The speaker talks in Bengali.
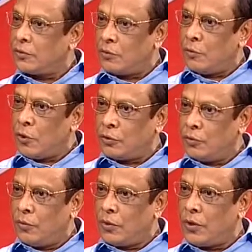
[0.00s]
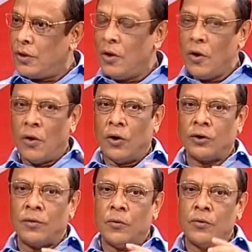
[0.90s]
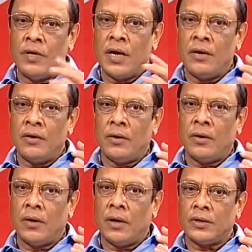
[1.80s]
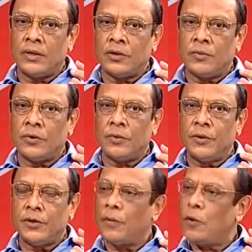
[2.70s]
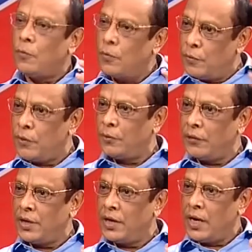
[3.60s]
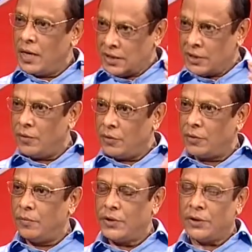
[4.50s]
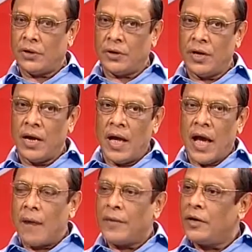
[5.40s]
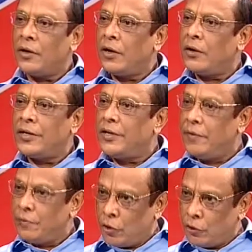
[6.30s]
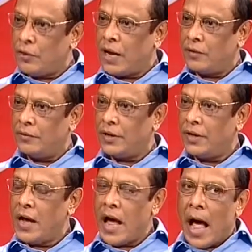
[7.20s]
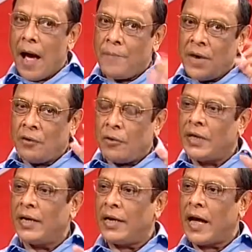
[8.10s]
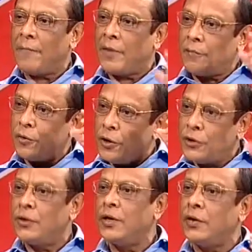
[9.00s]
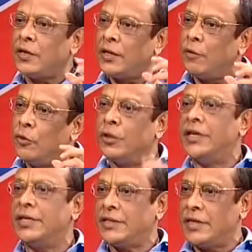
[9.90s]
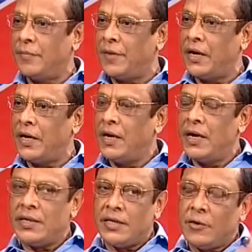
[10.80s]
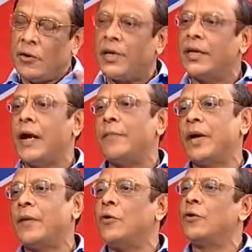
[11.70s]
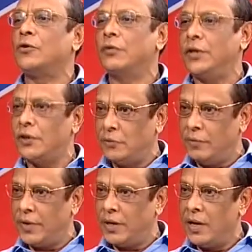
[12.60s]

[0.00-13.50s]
কোনো বক্তব্য নয় অথবা অন্যান্য যে সমস্ত বিষয় আমরা উপভোগ করি সেই সমস্ত বিষয় নয় আপনারা দয়া করে টিভি বন্ধ না করে আপনার কথাটা আপনার প্রয়োজনের কথাটা বলতে এসছি আমরা সেই কথাটা আপনারা মনোযোগ দিয়ে শুনবেন